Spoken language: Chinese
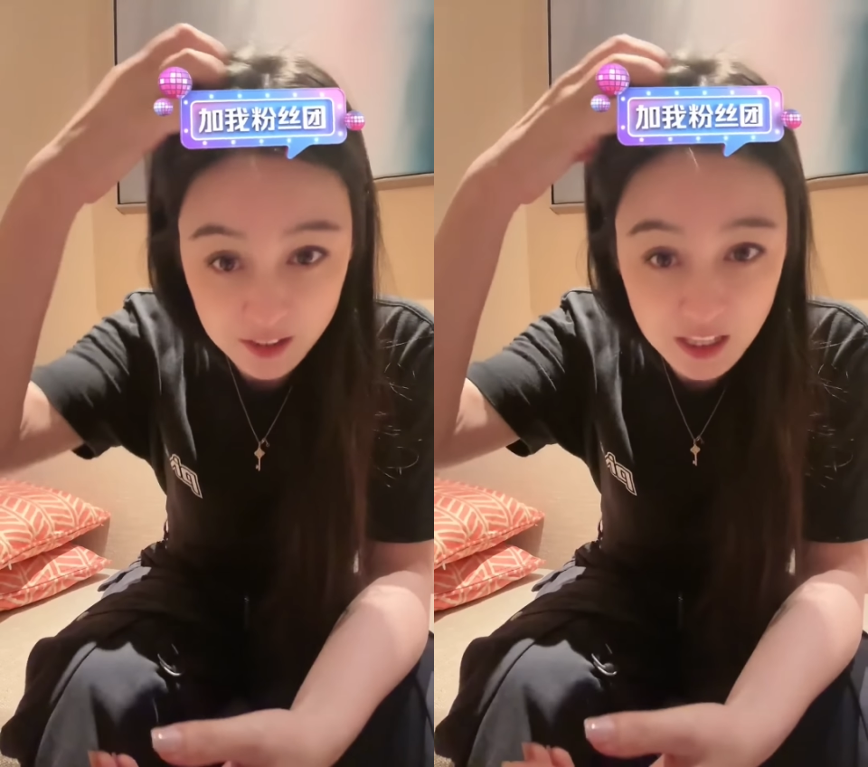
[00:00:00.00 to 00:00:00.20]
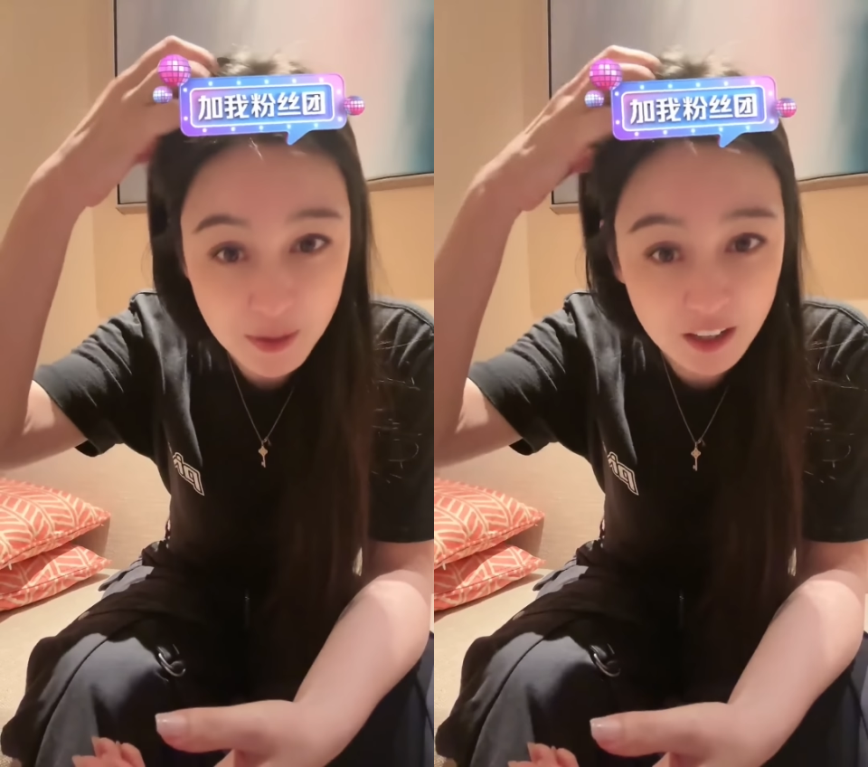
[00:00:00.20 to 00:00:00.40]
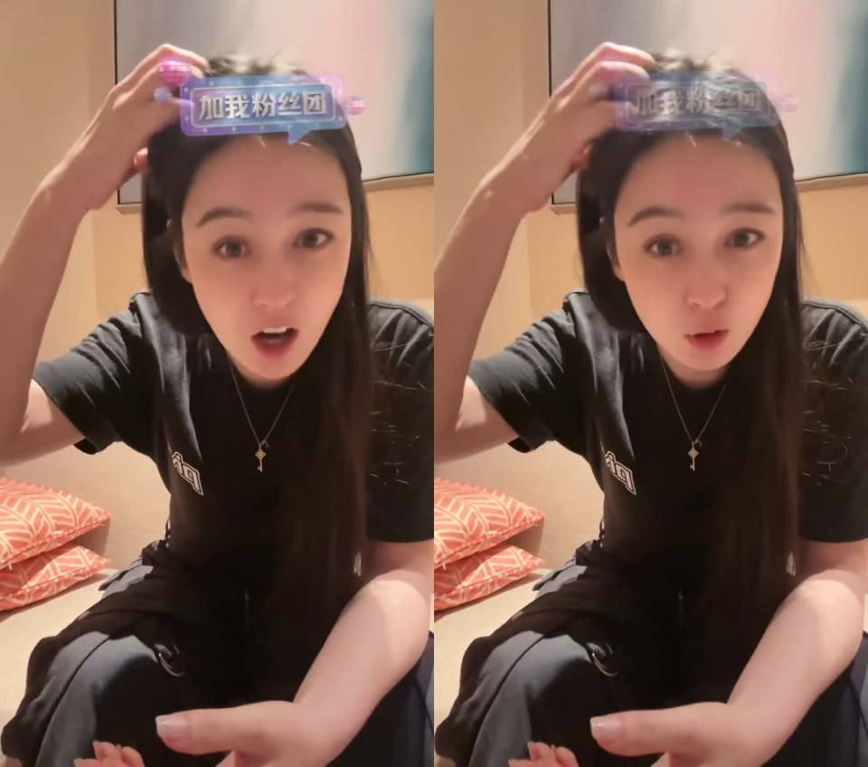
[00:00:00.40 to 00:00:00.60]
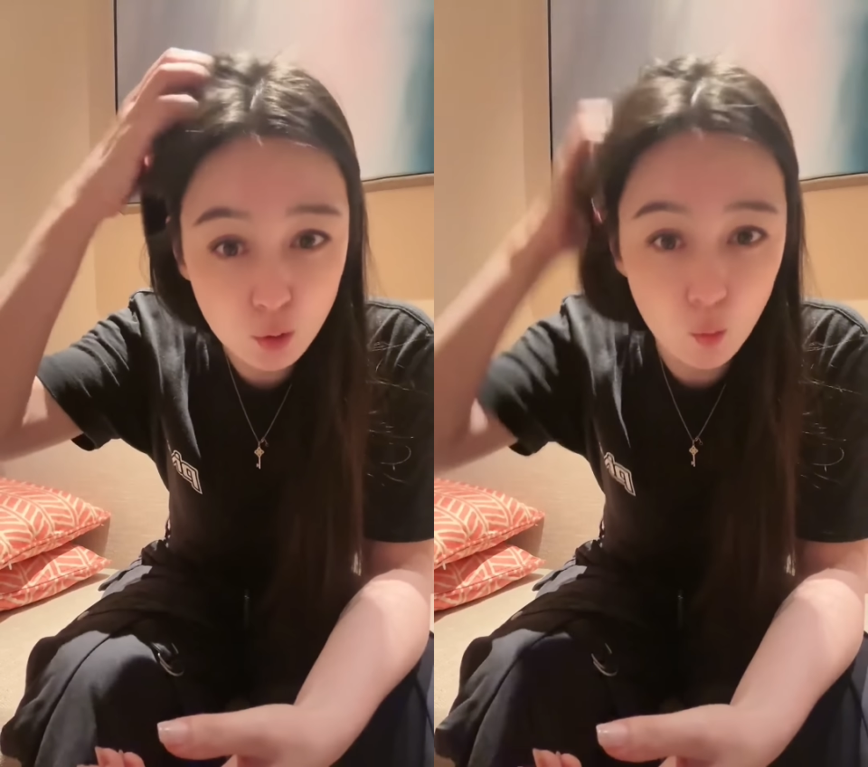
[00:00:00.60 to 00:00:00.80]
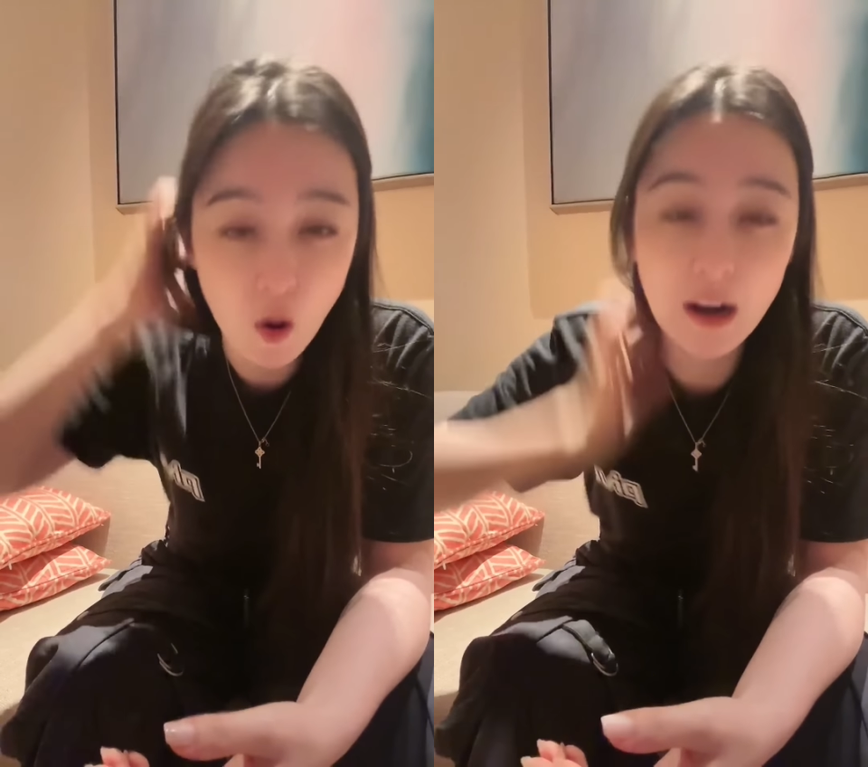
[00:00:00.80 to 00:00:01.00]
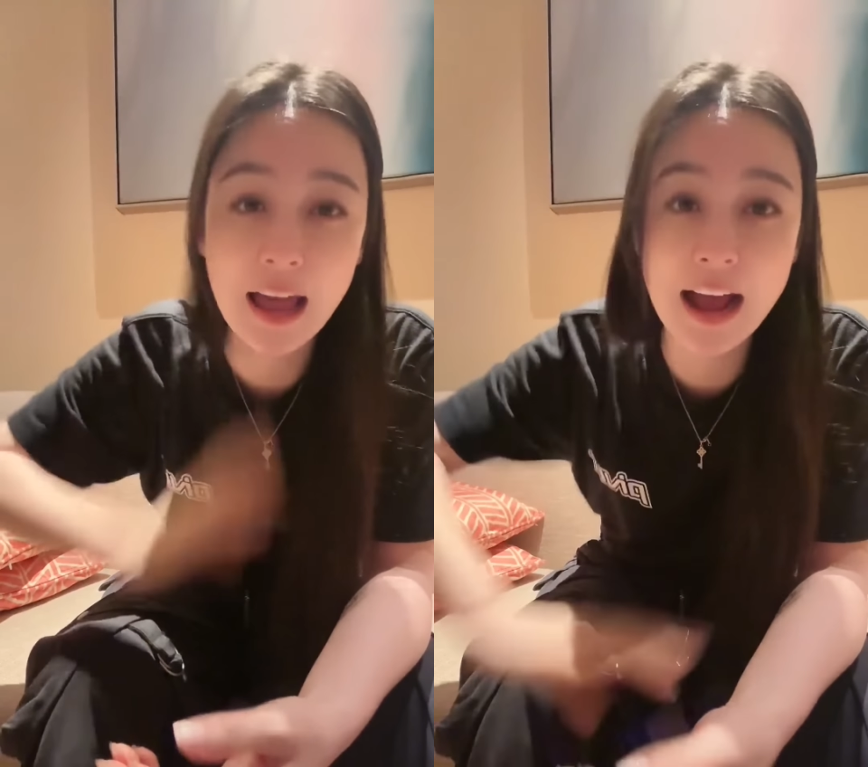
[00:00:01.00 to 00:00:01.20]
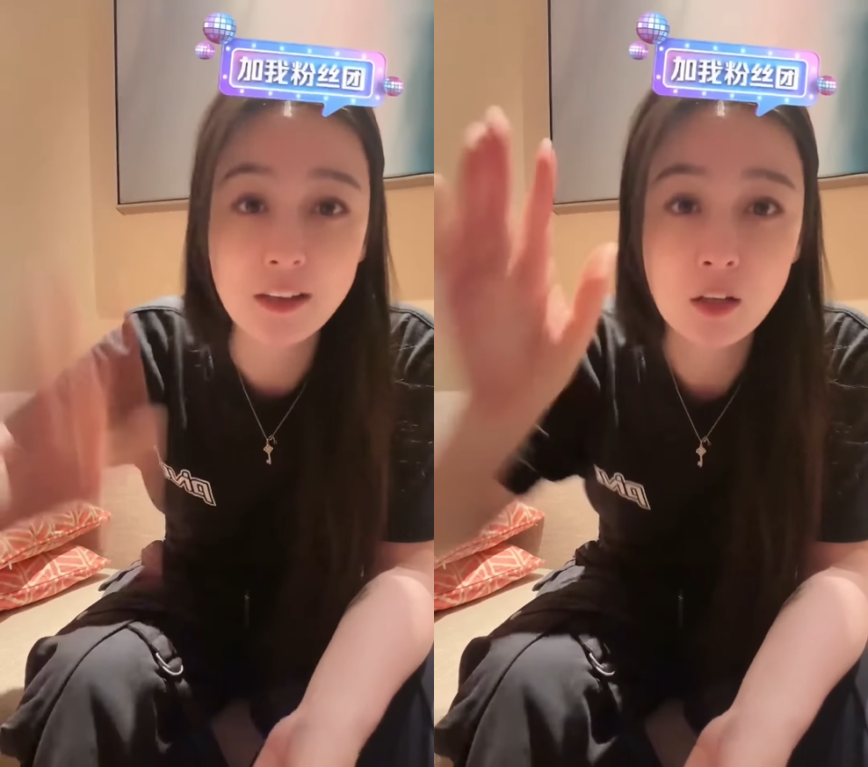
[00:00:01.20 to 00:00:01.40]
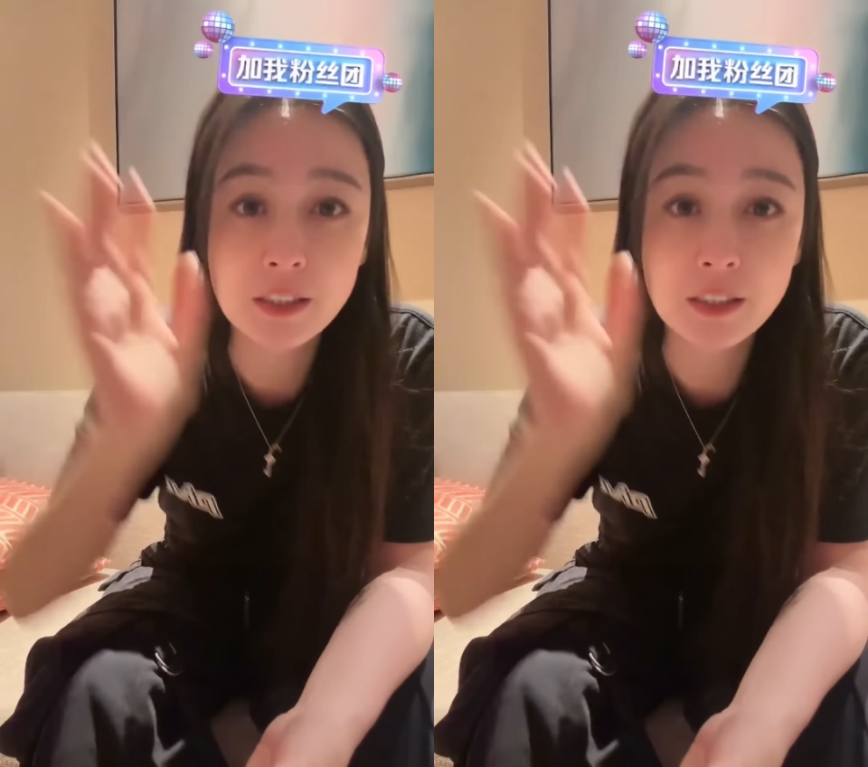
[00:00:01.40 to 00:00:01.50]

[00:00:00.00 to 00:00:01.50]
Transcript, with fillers: 你们告诉我来